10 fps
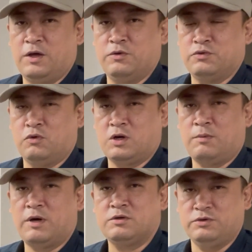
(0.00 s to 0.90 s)
あの特
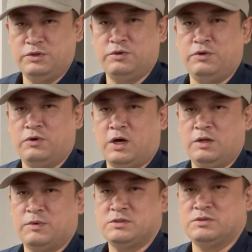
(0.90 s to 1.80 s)
化バッグいろいろあ
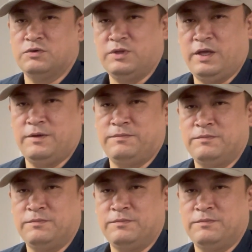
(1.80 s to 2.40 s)
りますので